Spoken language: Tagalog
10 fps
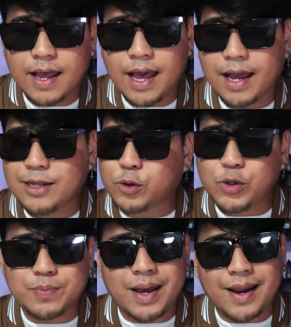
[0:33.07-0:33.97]
nakakalito
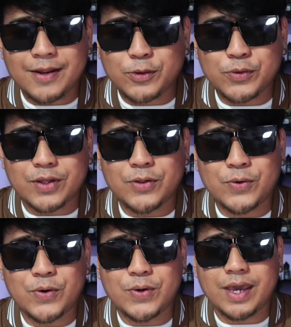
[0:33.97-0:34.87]
yung mga ganitong
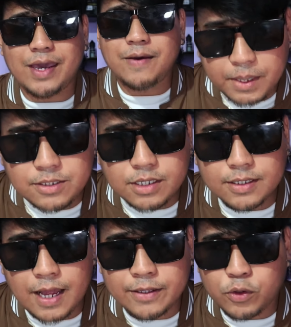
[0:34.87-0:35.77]
tanong, okay? Minsan
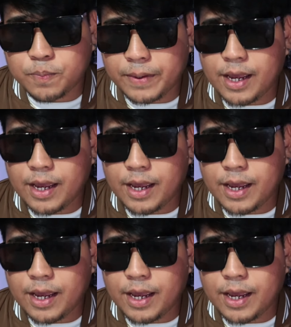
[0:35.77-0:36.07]
nagtatanong pa